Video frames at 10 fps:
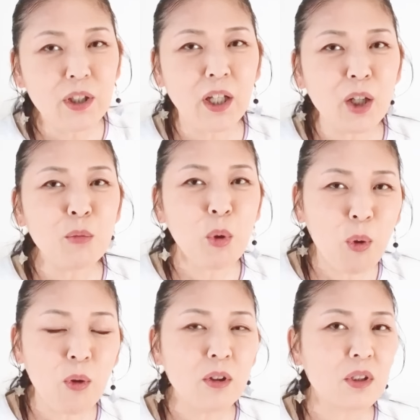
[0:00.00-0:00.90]
トイレ
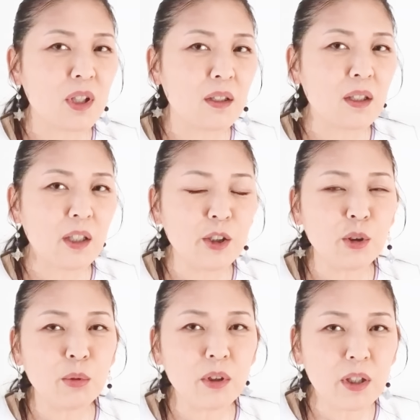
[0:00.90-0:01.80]
も使ったら
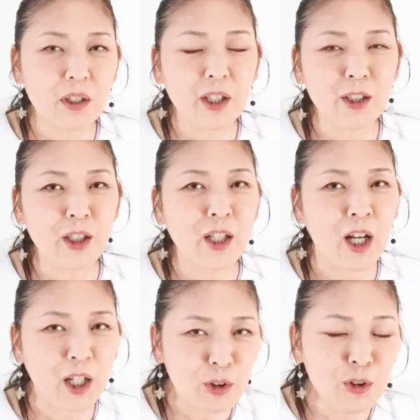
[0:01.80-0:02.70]
自分で綺麗に
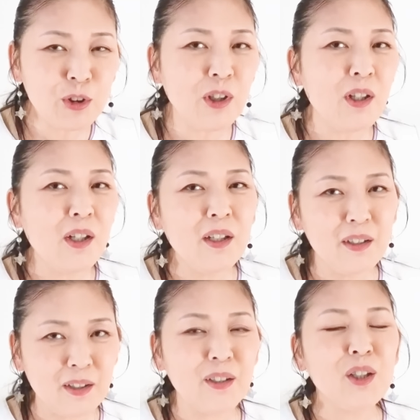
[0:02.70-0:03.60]
洗う、
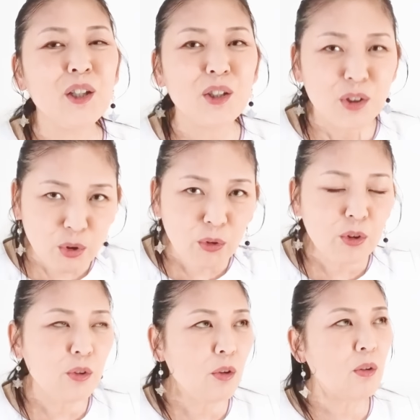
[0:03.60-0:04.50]
うん、そう
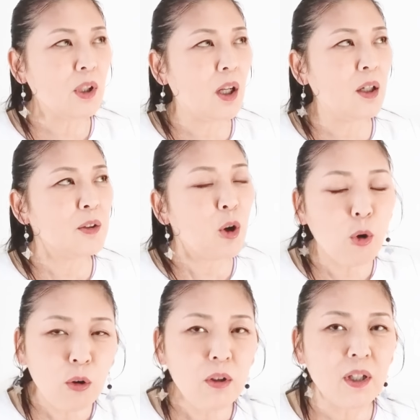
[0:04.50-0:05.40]
いうような
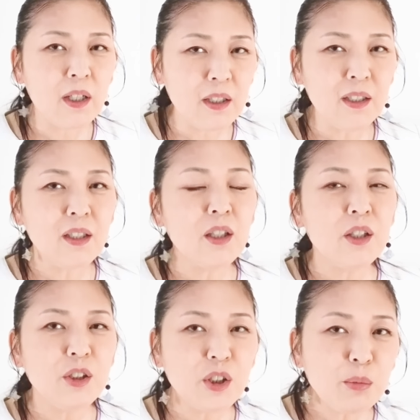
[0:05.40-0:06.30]
本来
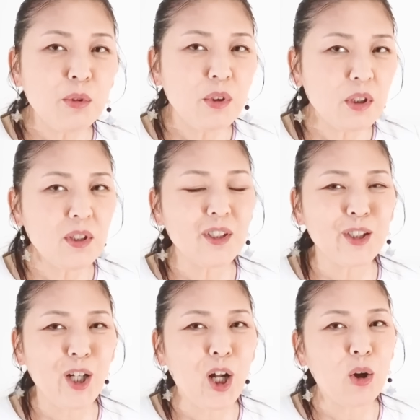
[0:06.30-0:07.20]
自分自
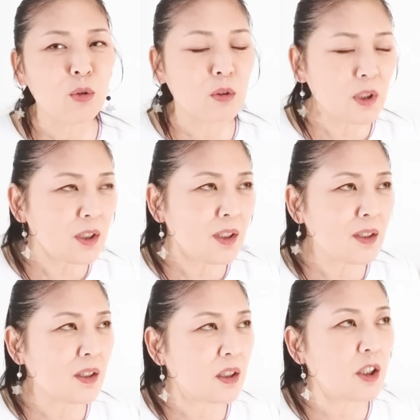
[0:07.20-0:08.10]
身が大人に
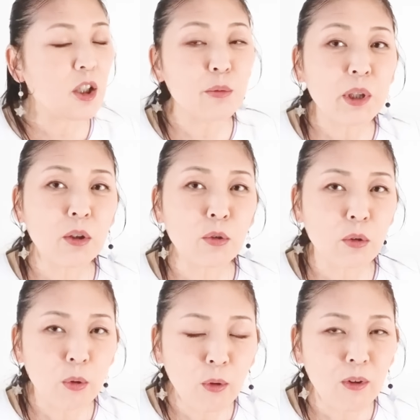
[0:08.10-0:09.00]
なったらやるべきこ
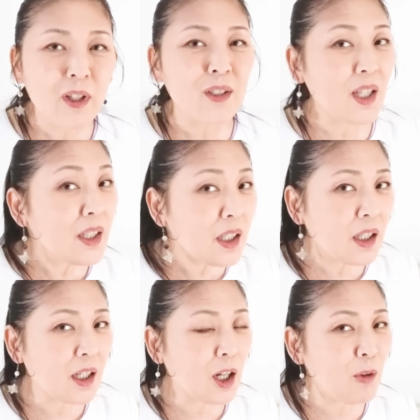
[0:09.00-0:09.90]
とを誰
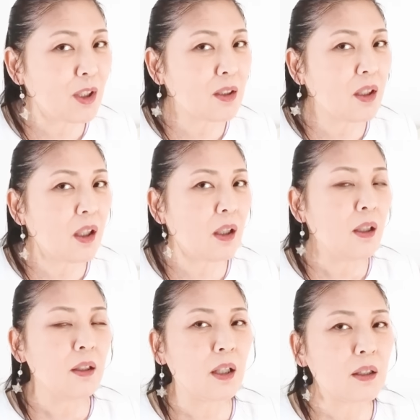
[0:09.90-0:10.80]
かが代わっ
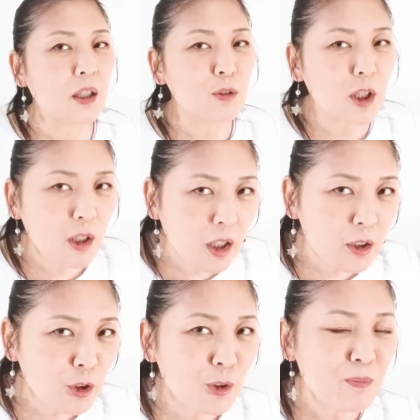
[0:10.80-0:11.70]
てやってくれて
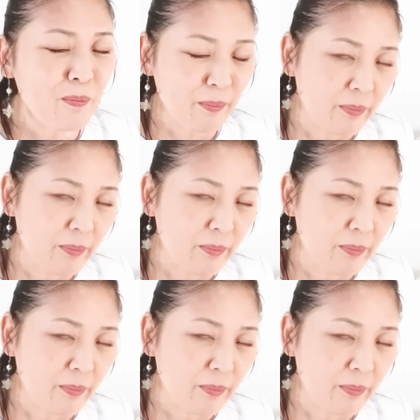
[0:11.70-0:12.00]
いる。